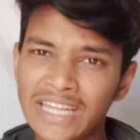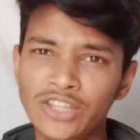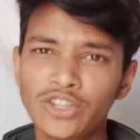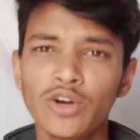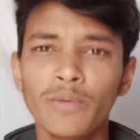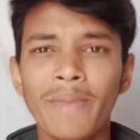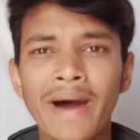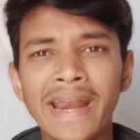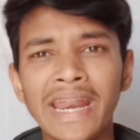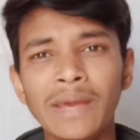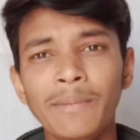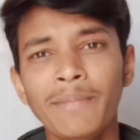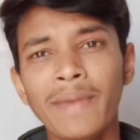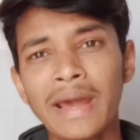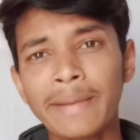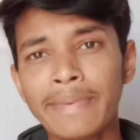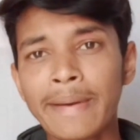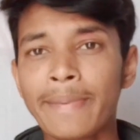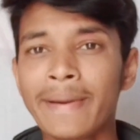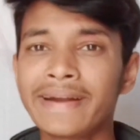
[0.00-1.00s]
কিন্তু মানিক
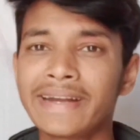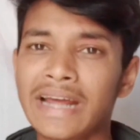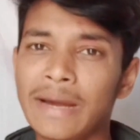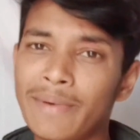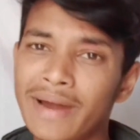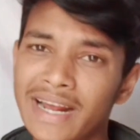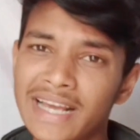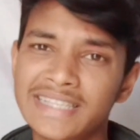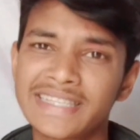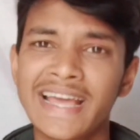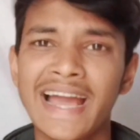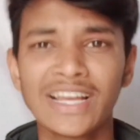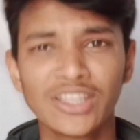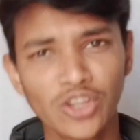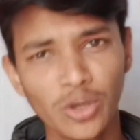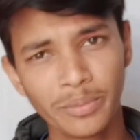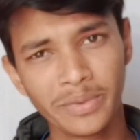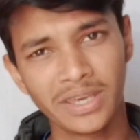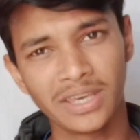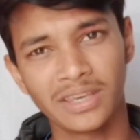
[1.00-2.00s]
মিয়ার ব্যাপারটা আমার কাছে
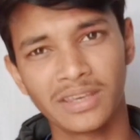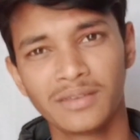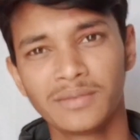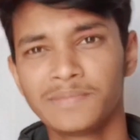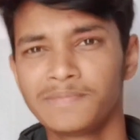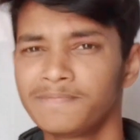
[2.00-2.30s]
একদমই